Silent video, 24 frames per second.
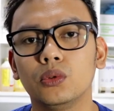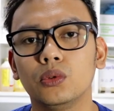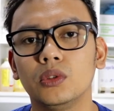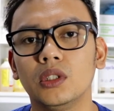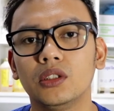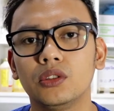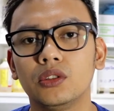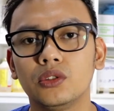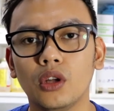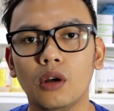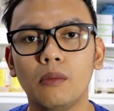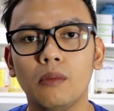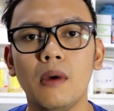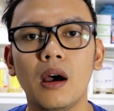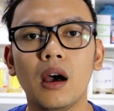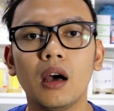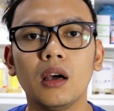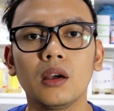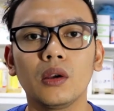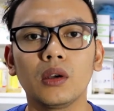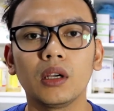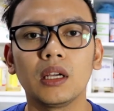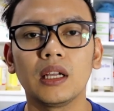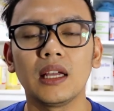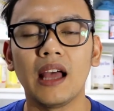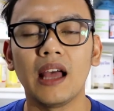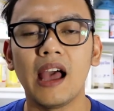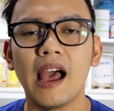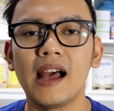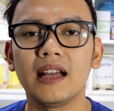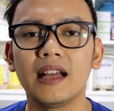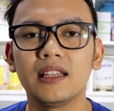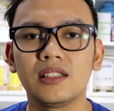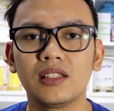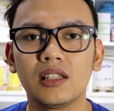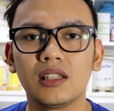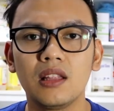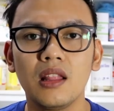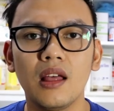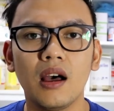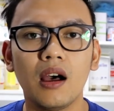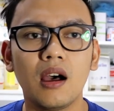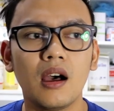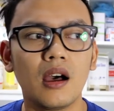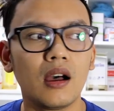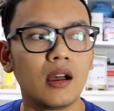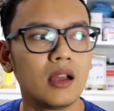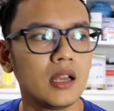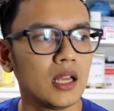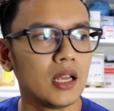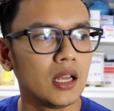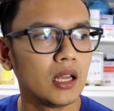the stomach has the